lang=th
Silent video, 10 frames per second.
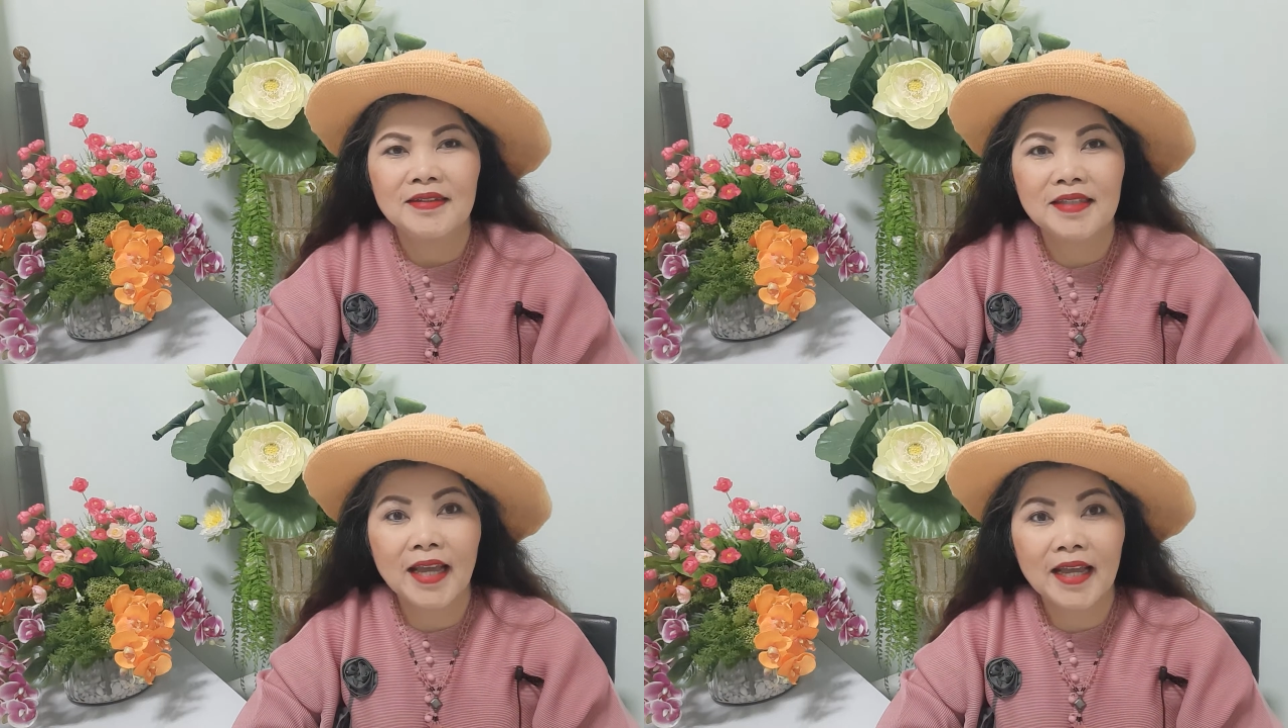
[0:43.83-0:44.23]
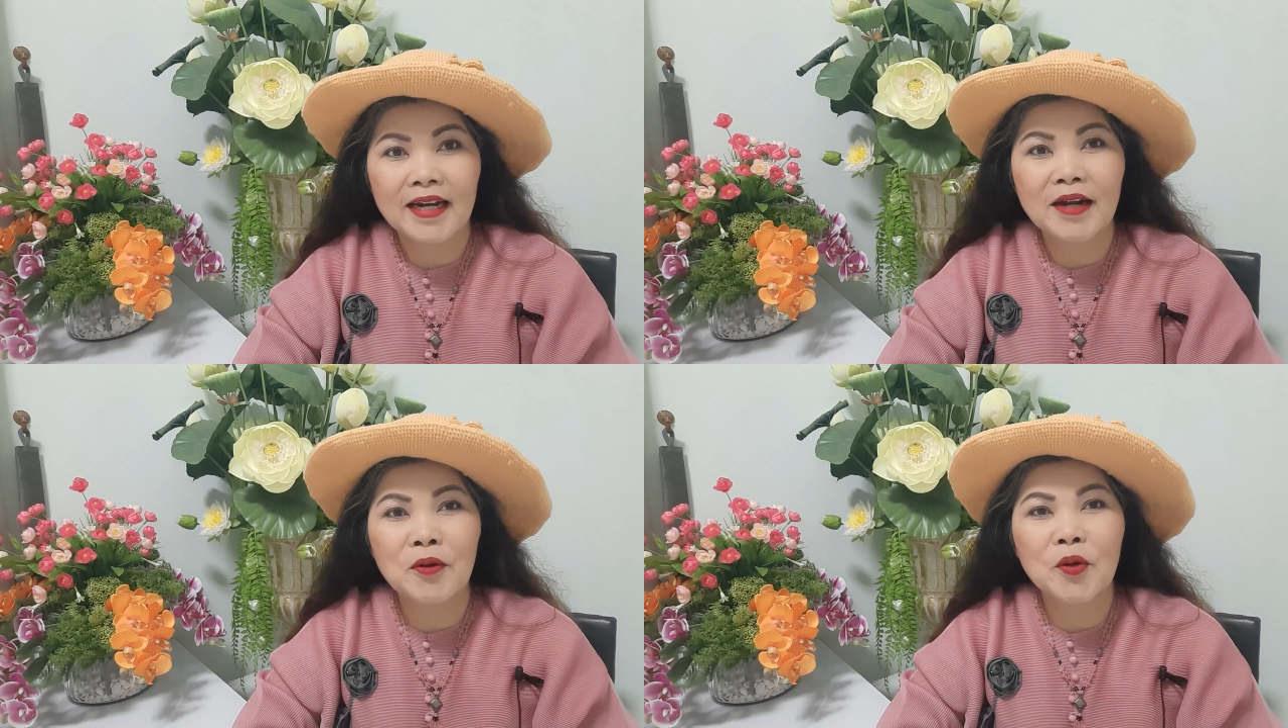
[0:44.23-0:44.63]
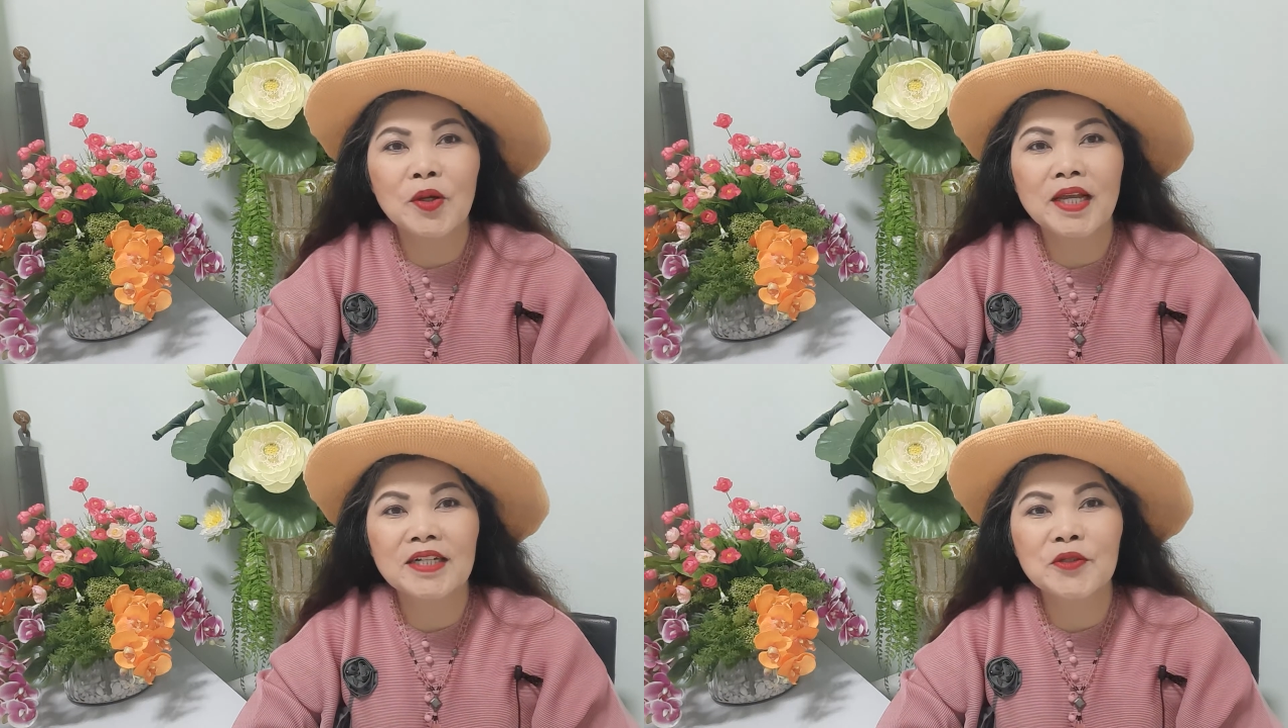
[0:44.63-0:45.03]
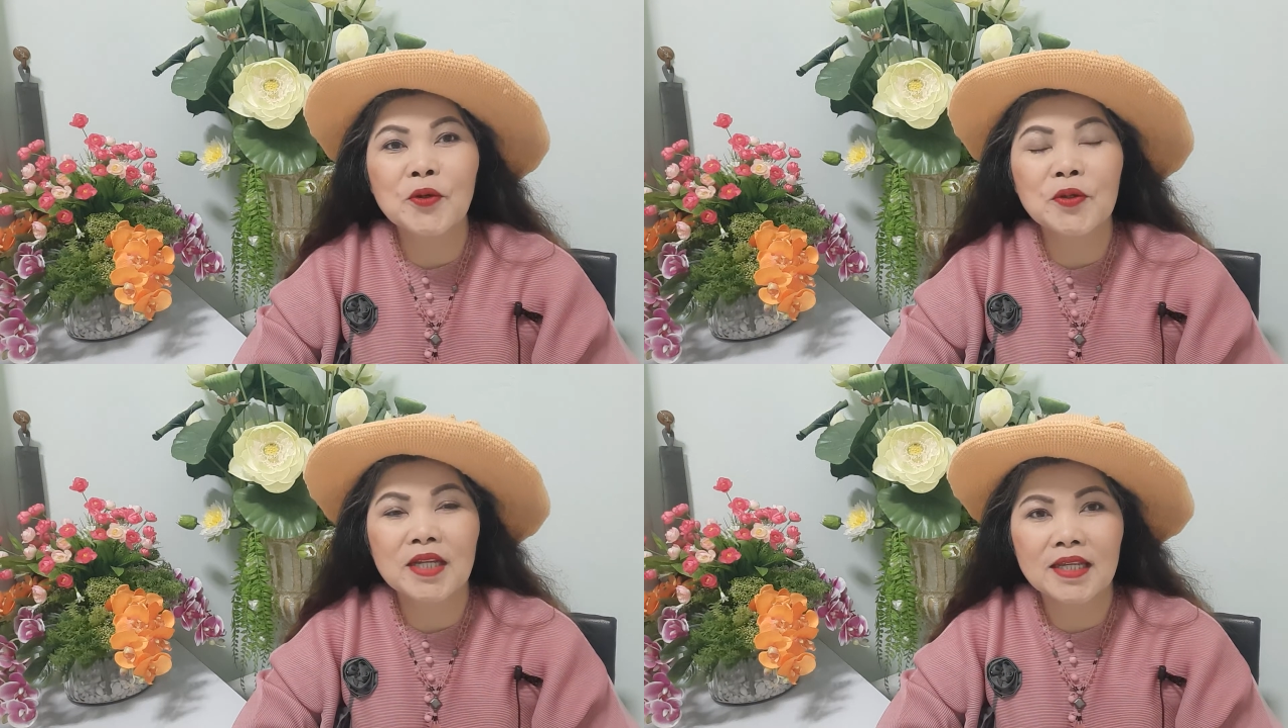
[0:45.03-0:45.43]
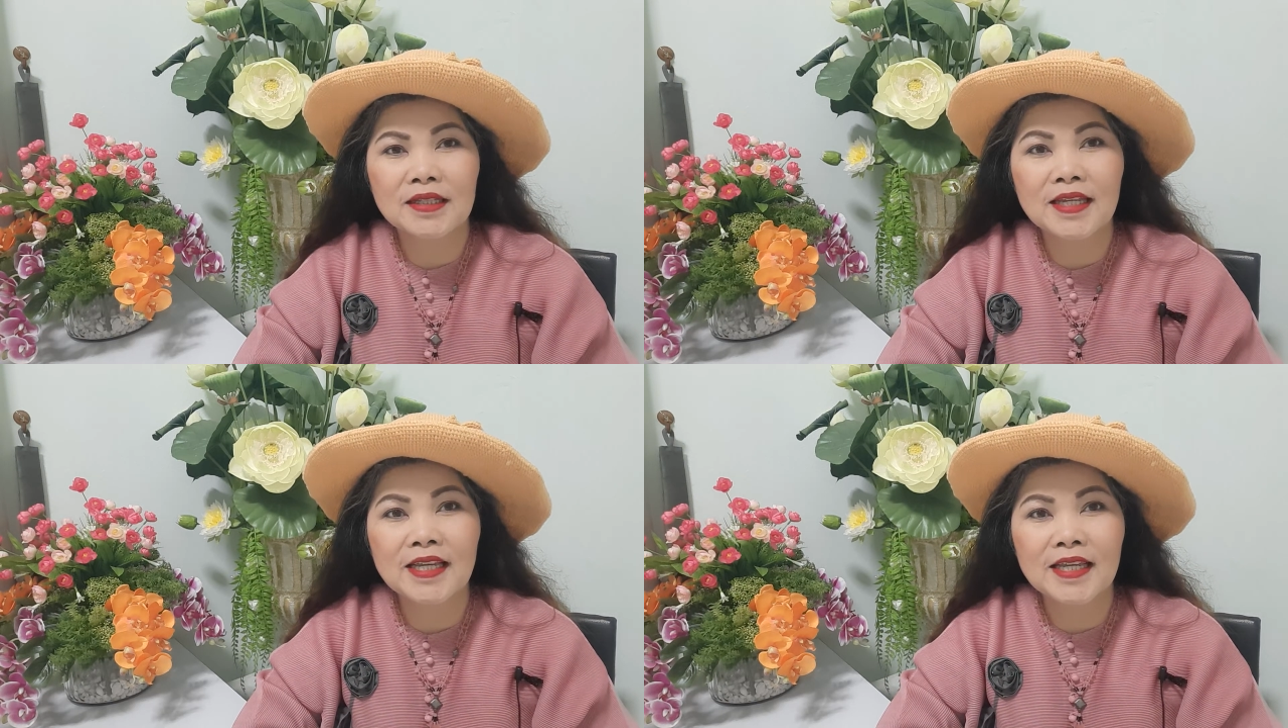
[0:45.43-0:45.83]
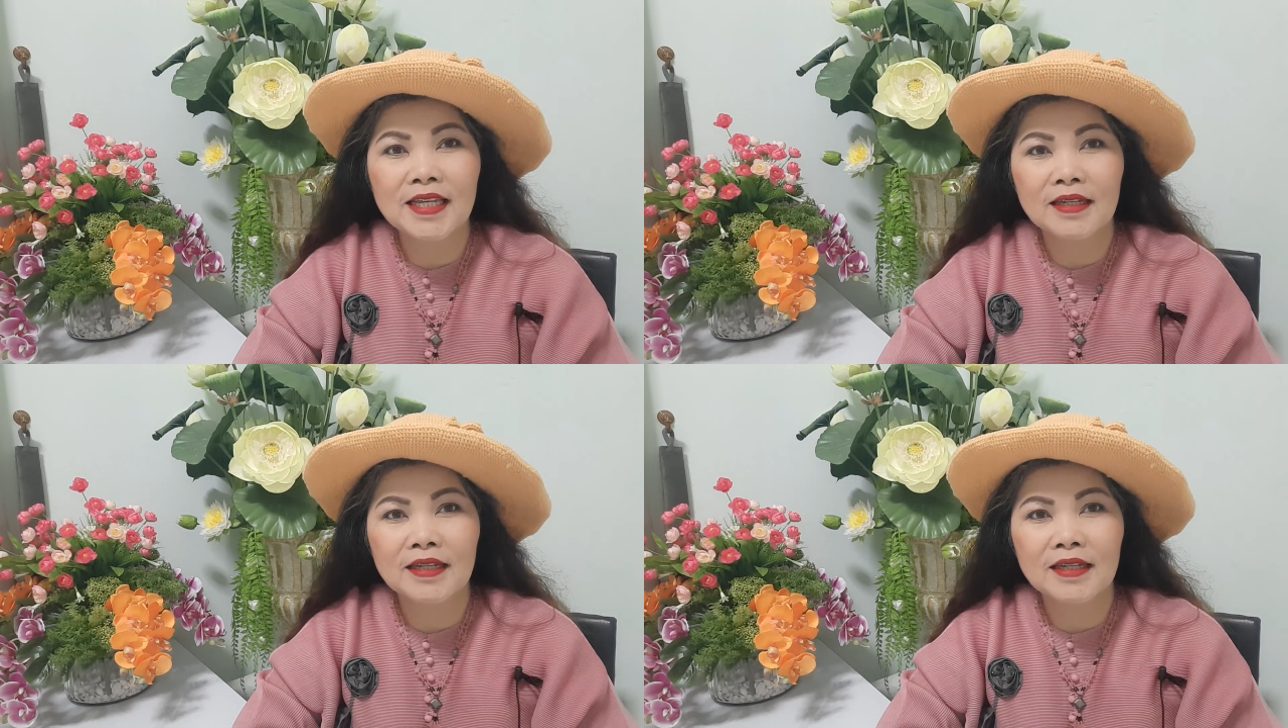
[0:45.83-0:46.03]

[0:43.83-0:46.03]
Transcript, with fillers: แต่เราก็ยังโชคดีที่